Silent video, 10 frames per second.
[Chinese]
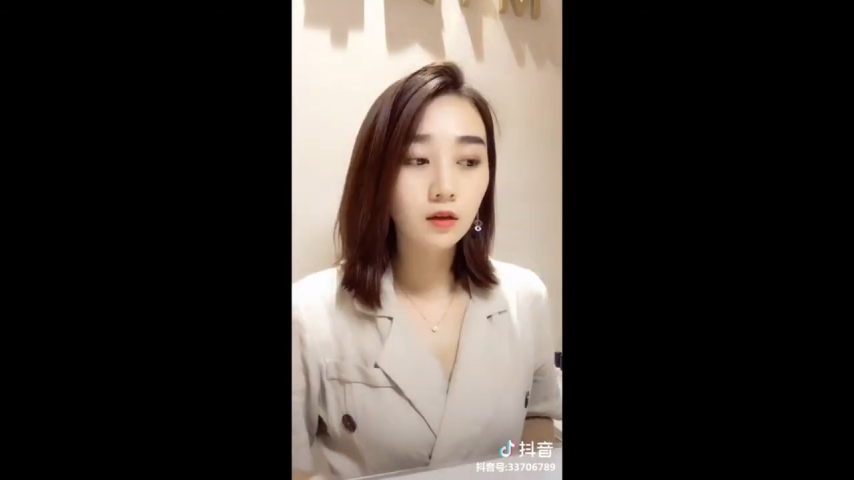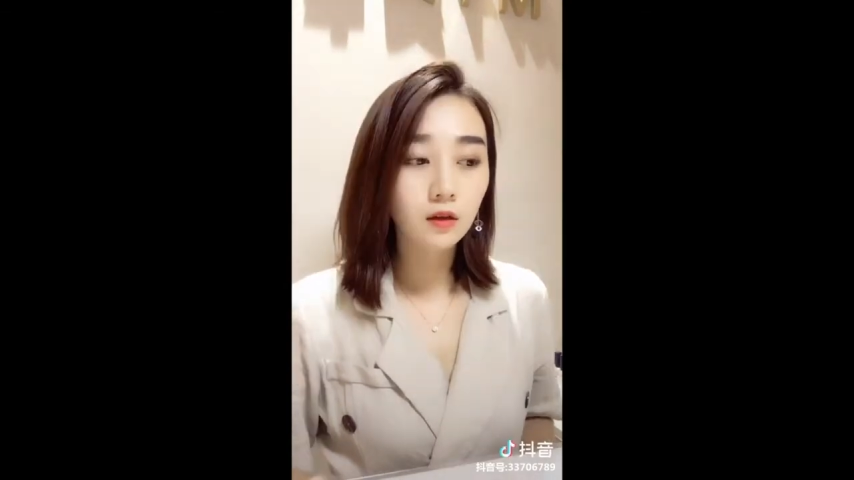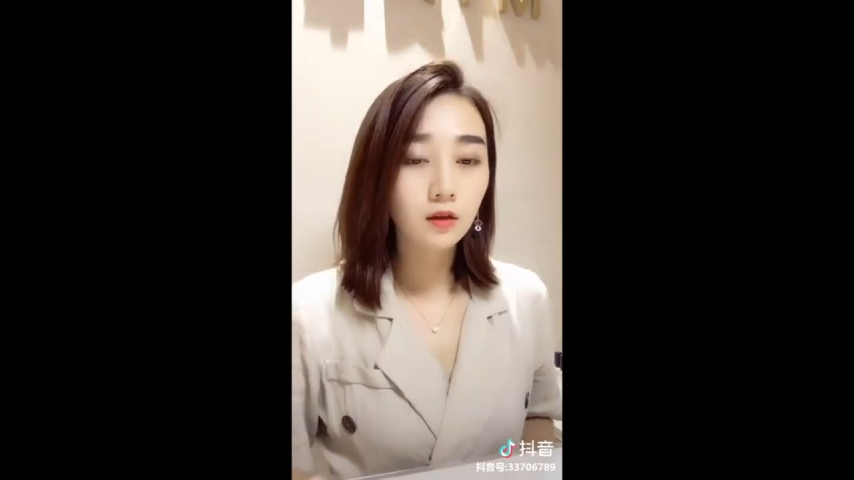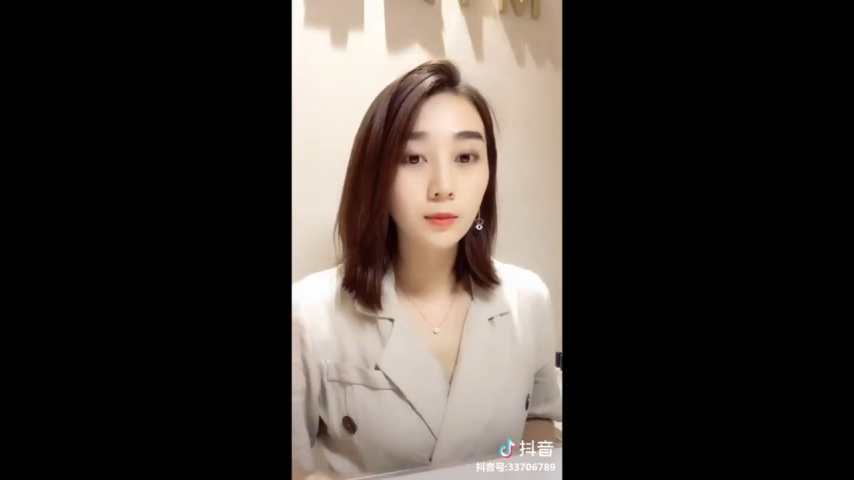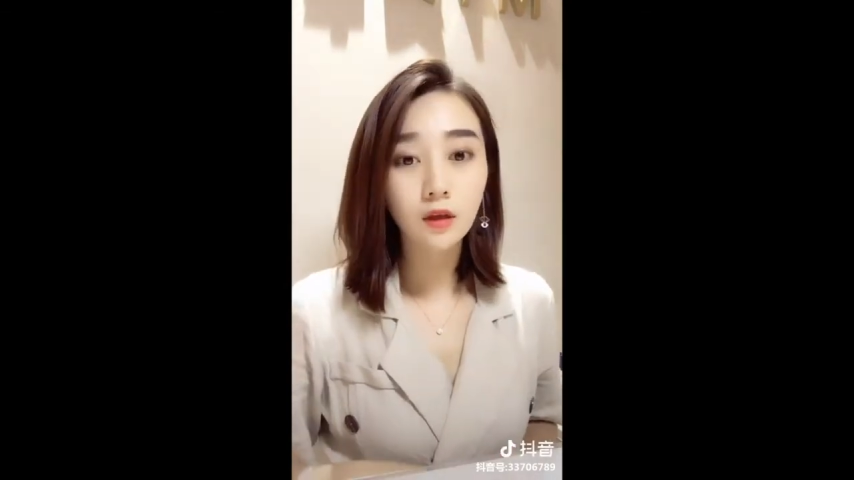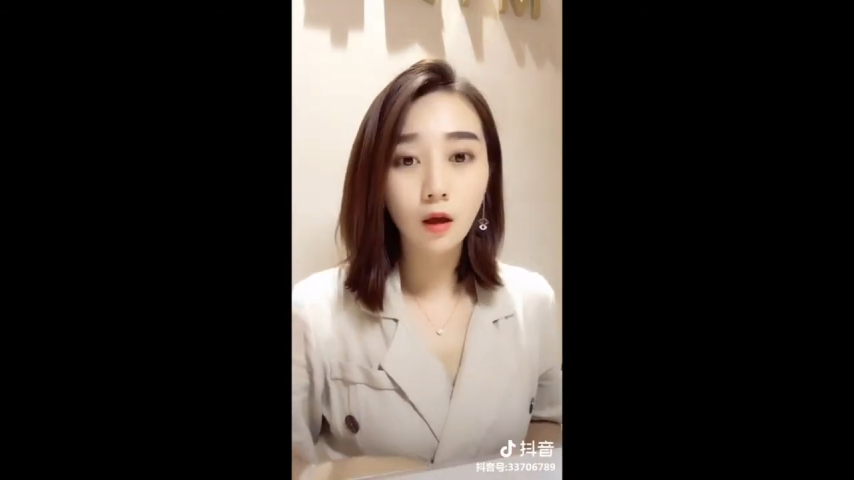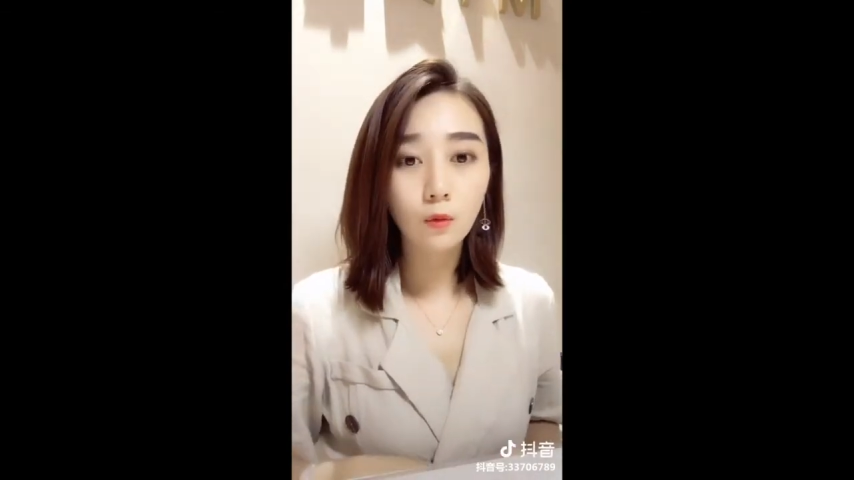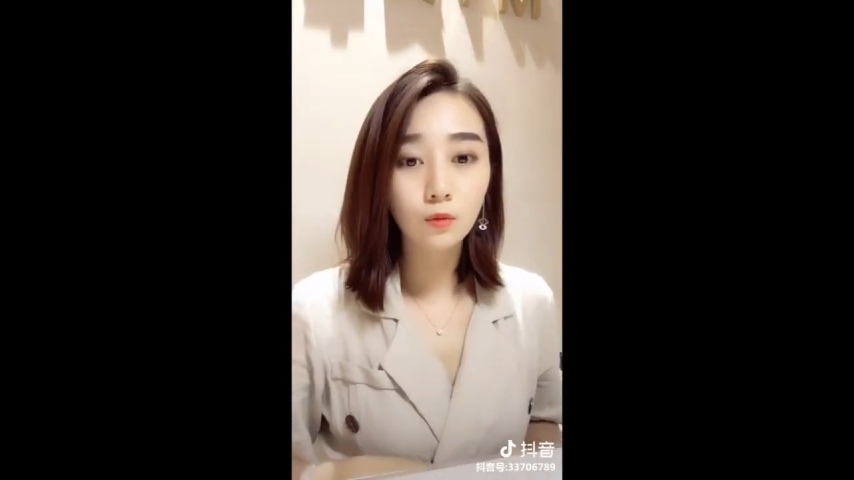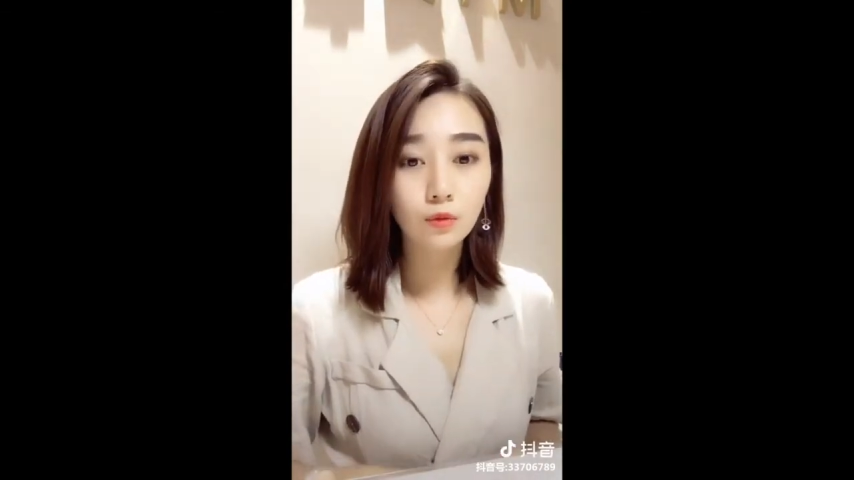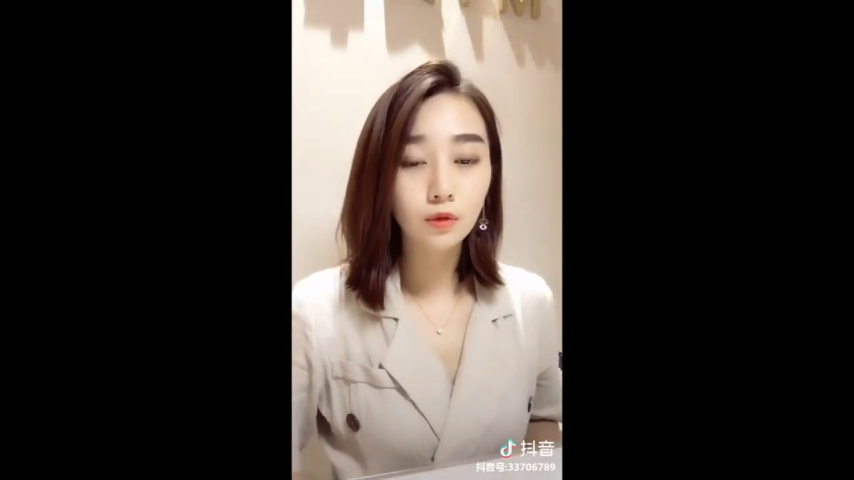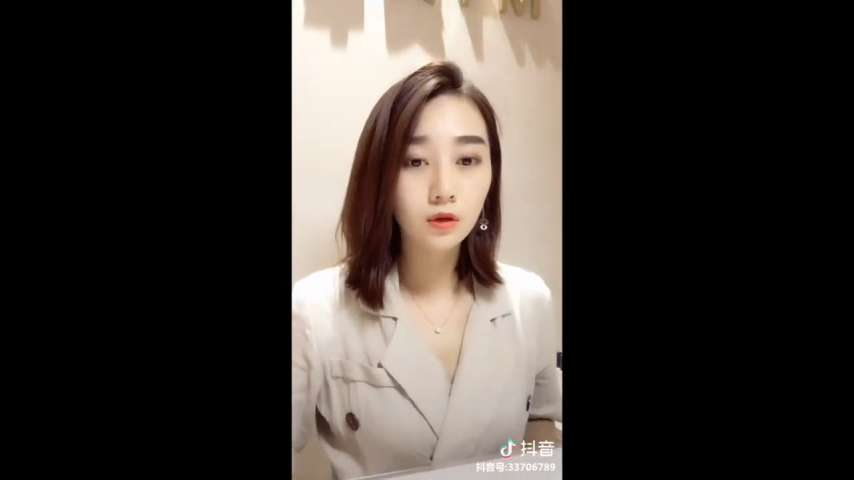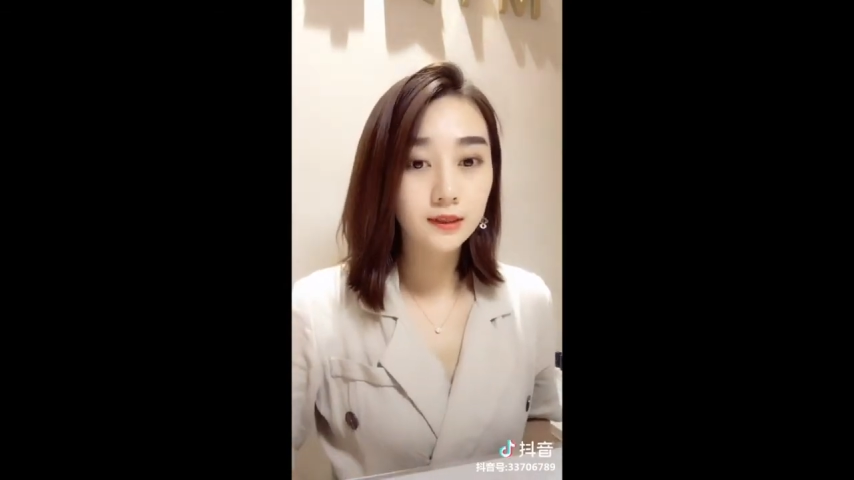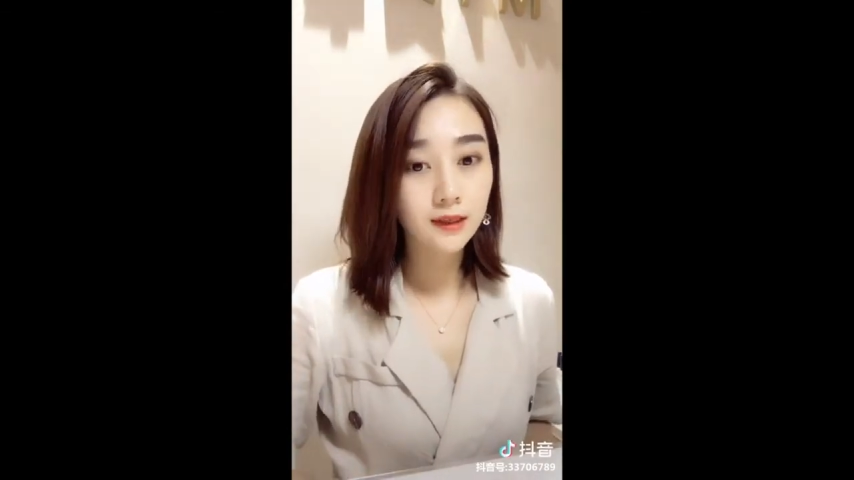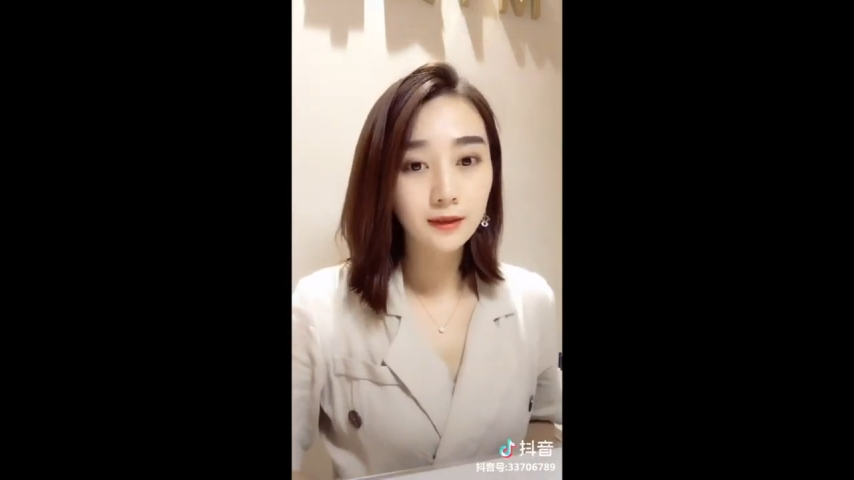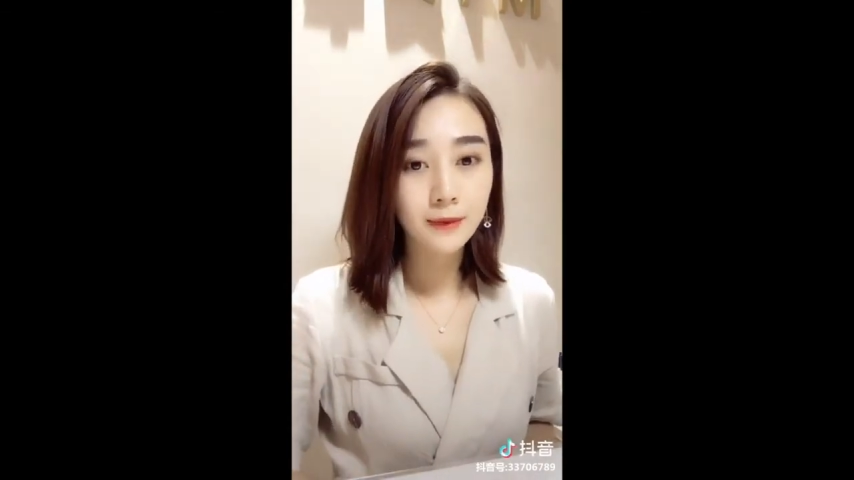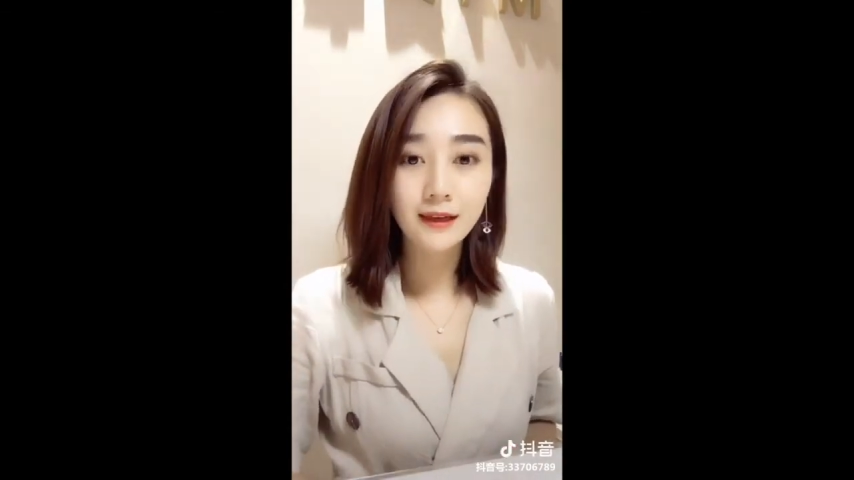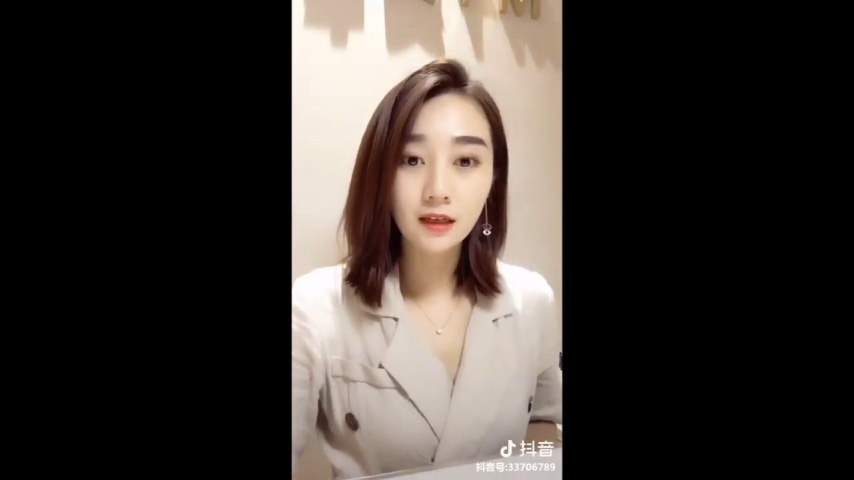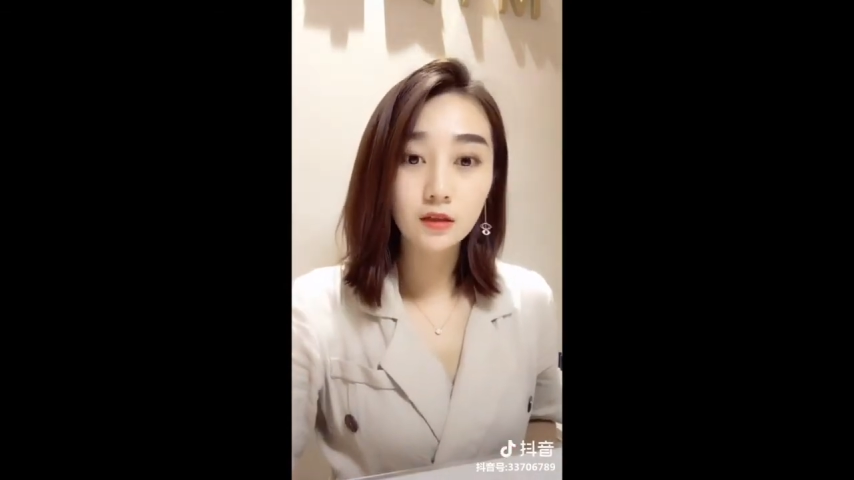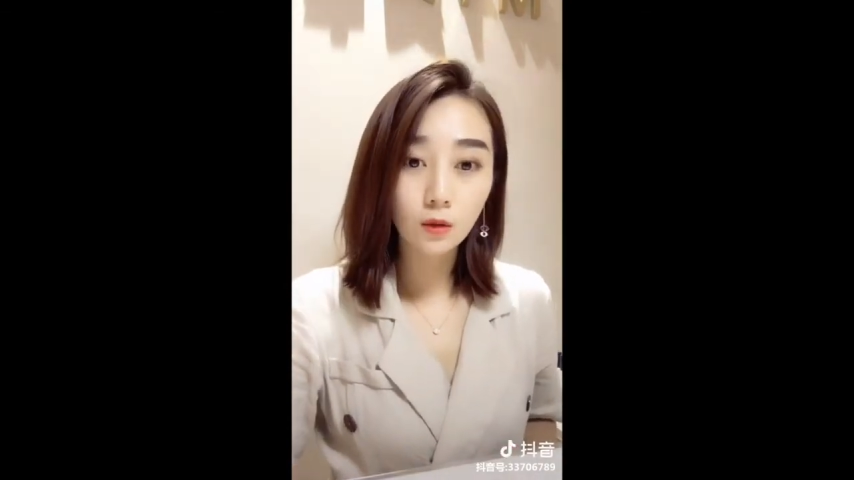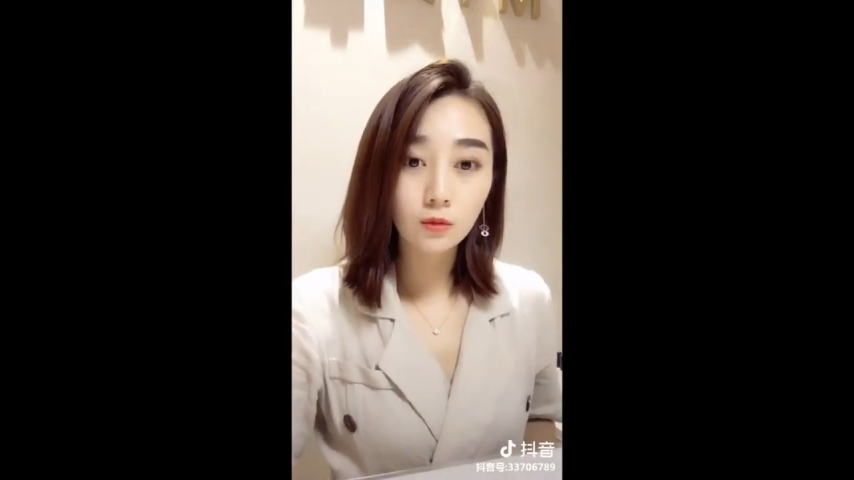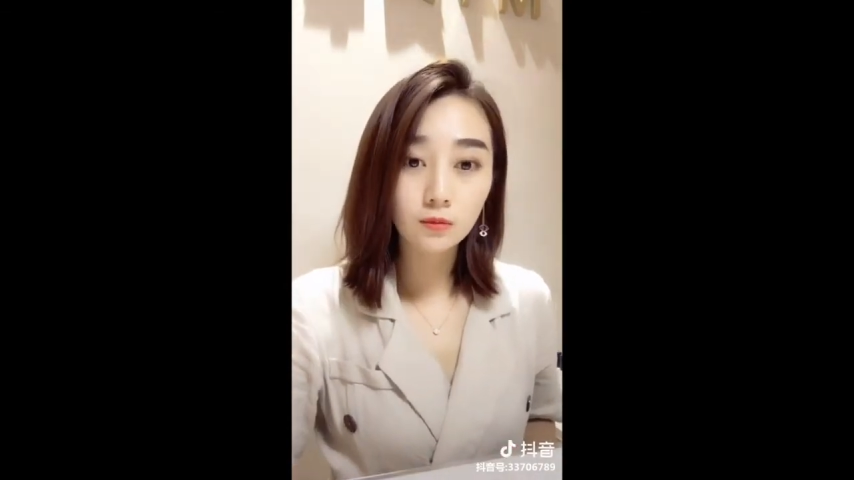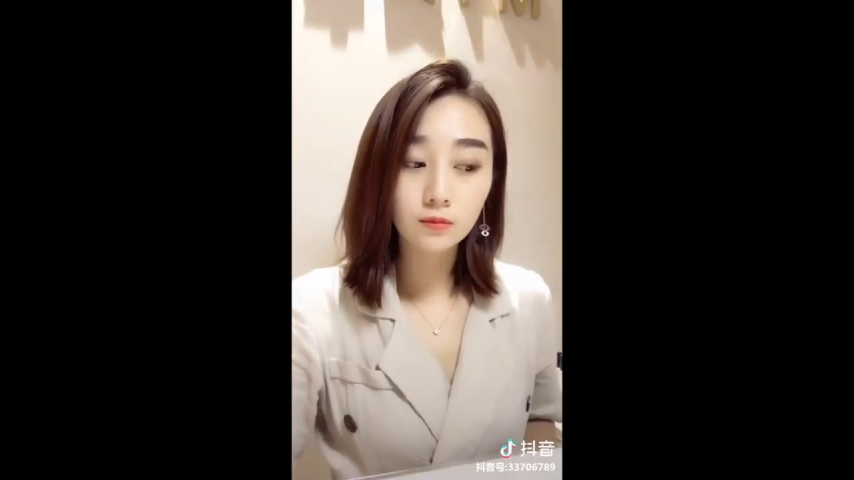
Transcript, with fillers: 要不要我去给你买点粥？